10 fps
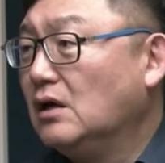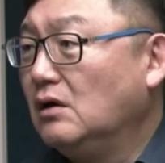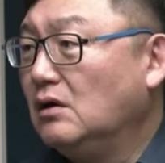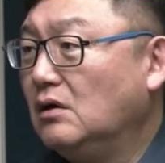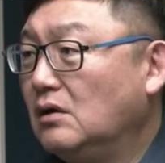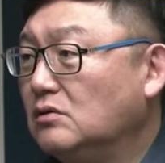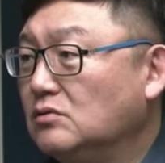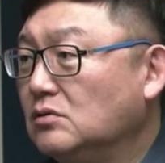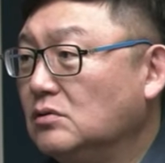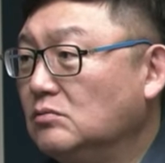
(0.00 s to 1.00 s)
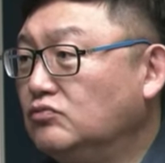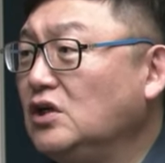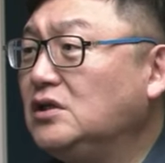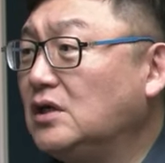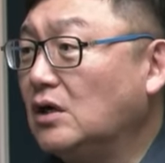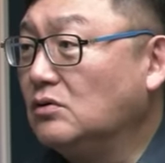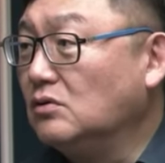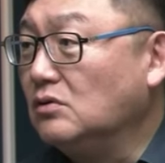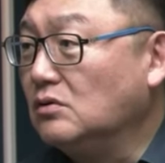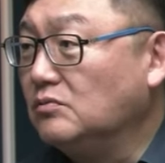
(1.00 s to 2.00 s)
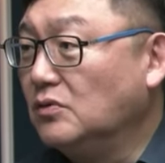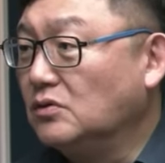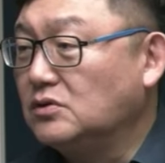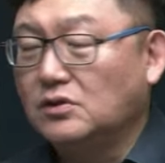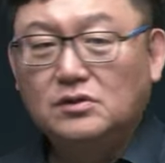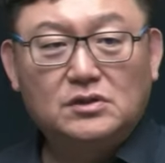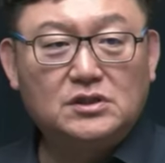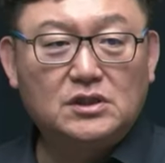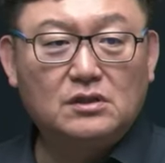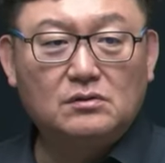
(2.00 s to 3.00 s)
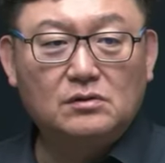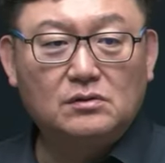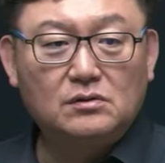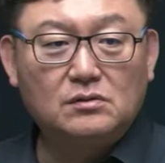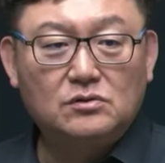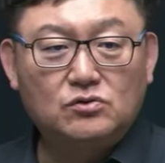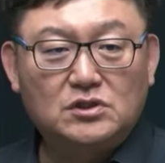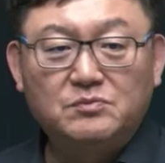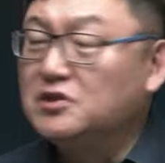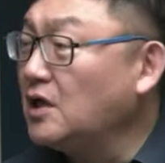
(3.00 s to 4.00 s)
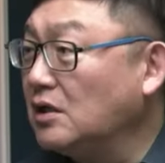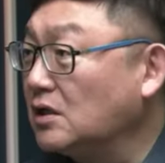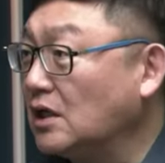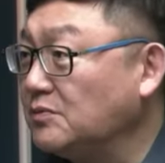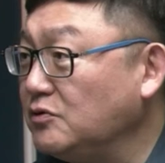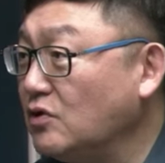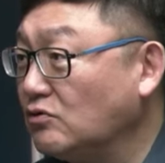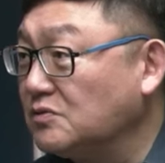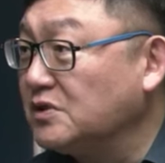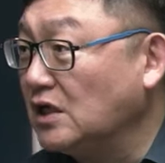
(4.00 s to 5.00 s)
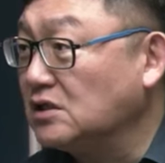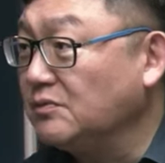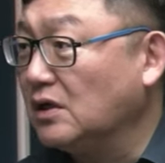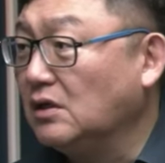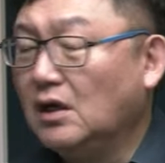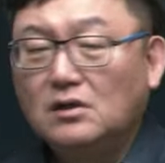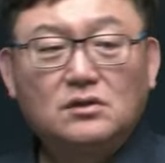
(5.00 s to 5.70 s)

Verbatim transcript: 어 무리들하고 뭐 저는 진짜 그 짐승에까지 비유하고 싶진 않지만